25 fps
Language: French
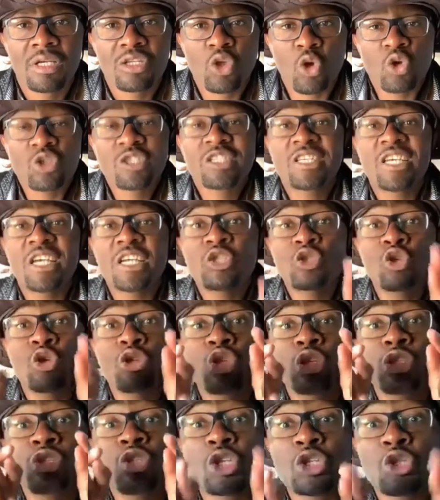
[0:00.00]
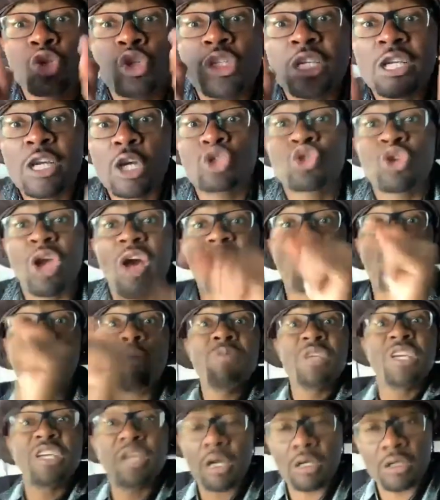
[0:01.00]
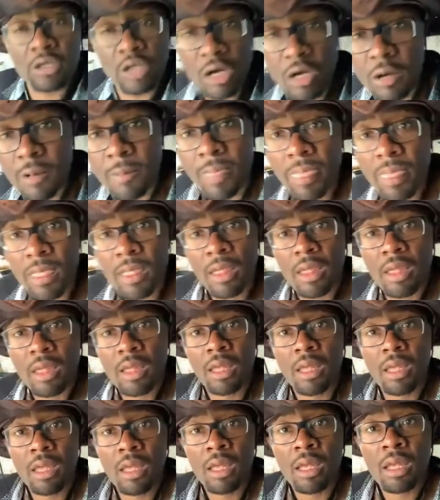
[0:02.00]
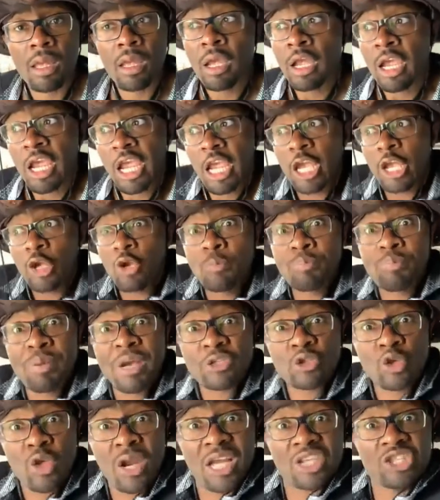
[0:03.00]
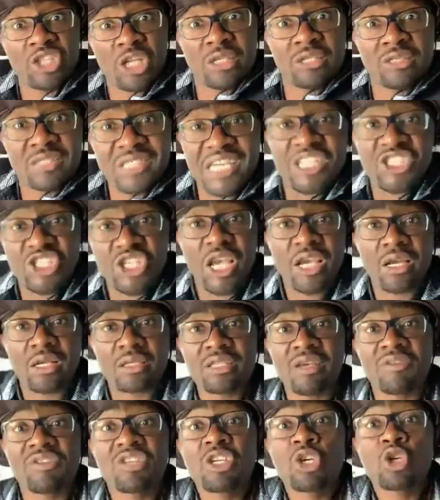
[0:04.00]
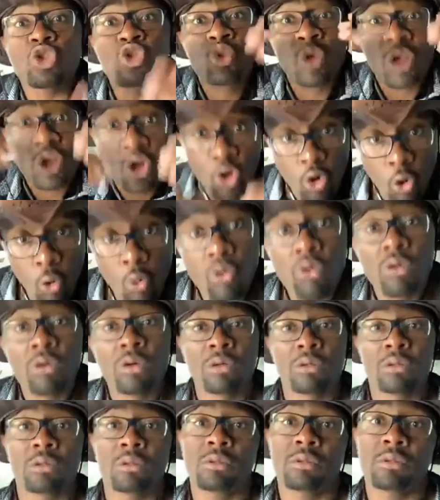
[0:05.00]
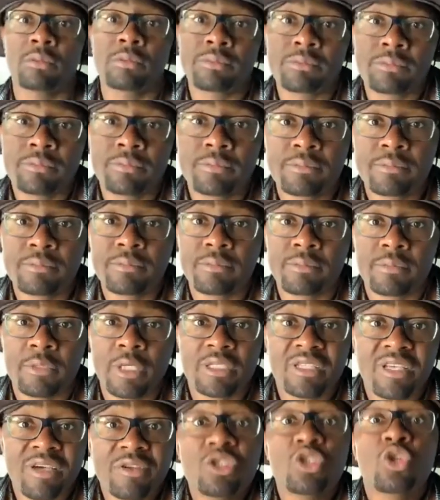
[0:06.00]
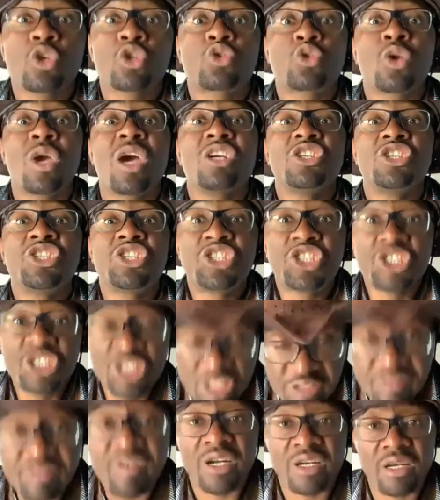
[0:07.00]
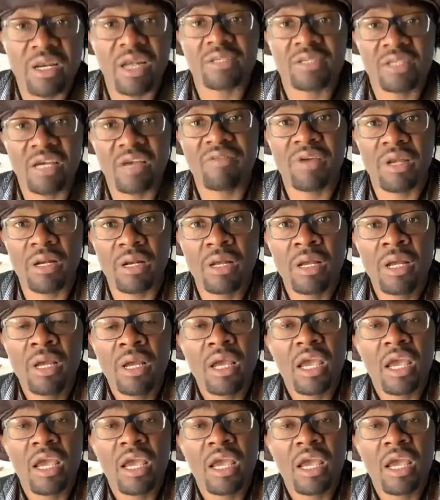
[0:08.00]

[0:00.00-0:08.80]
Donc, si tu, si tu dis que tu as vomi quelqu'un et une personne l'achète très cher, ça veut dire que tu es con. Ça veut dire que tu es un givré de la cervelle.